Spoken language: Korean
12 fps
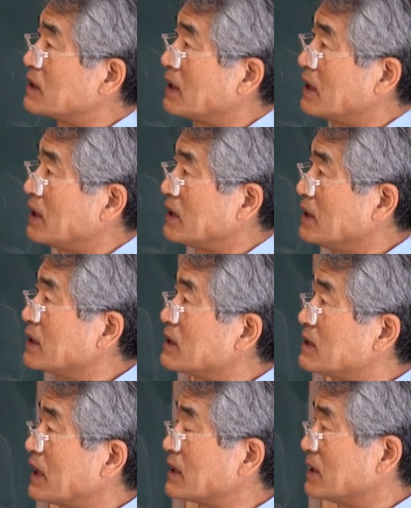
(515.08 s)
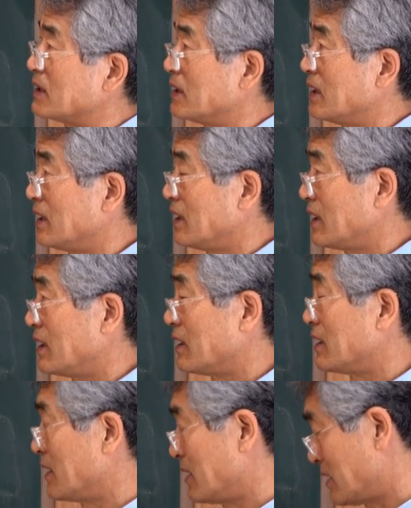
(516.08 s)
에, 역자는
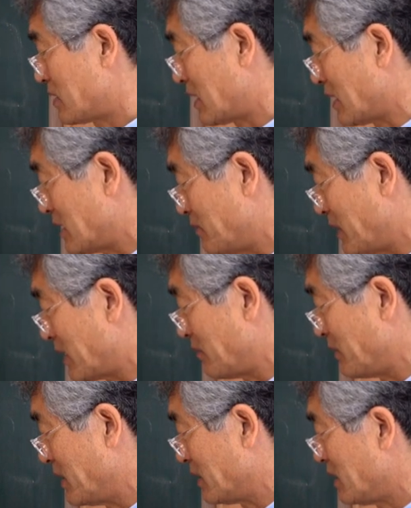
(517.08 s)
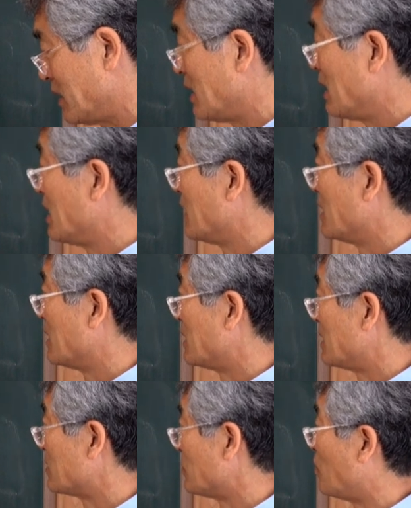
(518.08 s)
에, 다시 말하면 어,
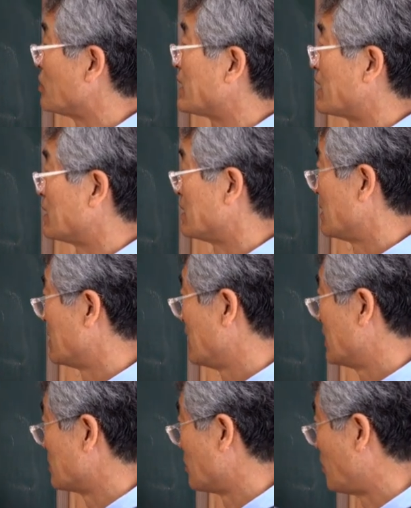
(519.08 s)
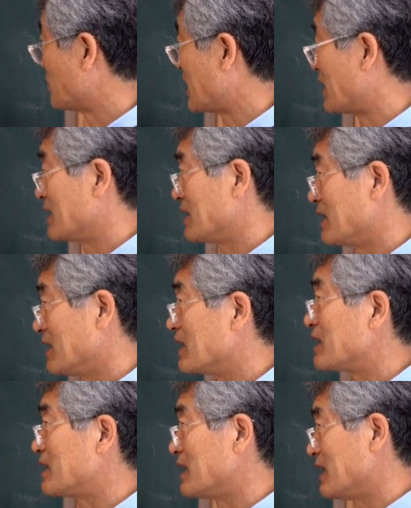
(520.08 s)
노자는 노자는
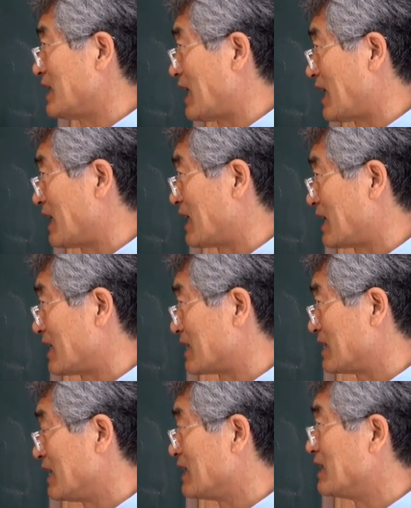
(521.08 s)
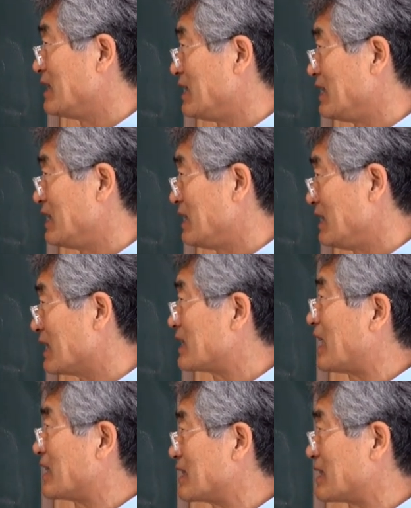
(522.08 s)
역덕이라 덕을
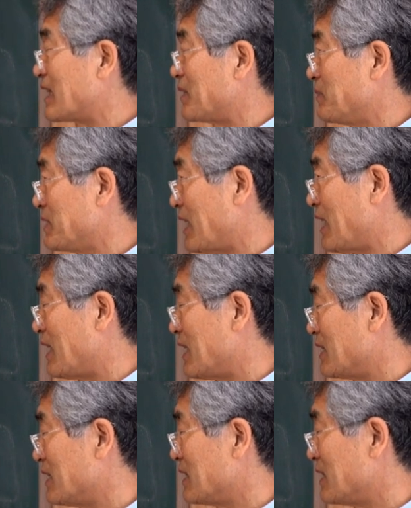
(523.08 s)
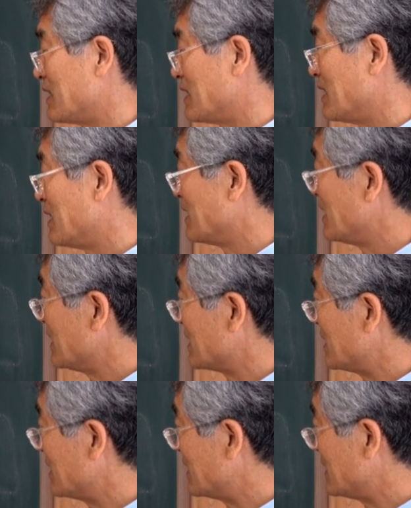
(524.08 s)
역하는 사람이다. 예.
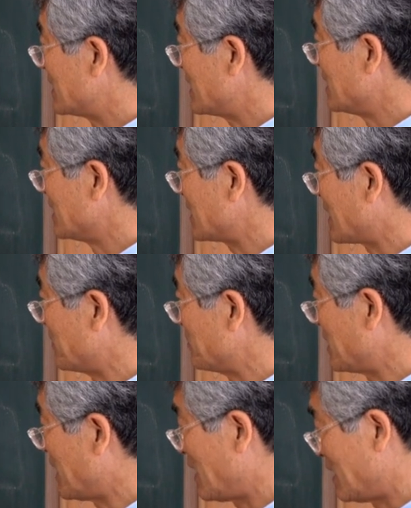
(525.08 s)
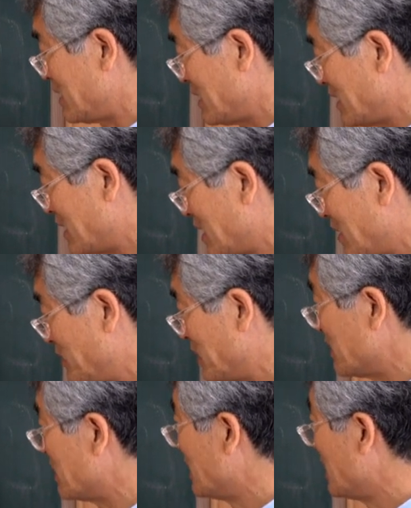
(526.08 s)
덕을 치는 사람이다. 이제 이렇게
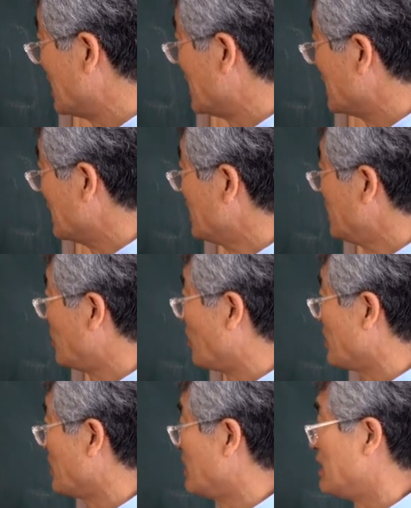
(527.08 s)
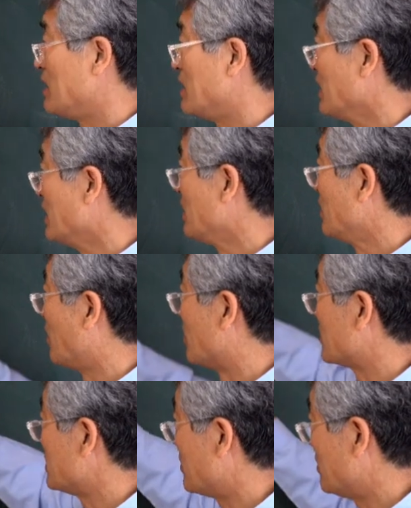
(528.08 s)
하면 일로 일 일로
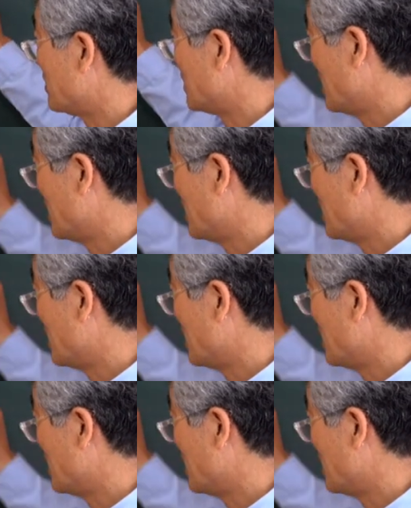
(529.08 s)
그죠?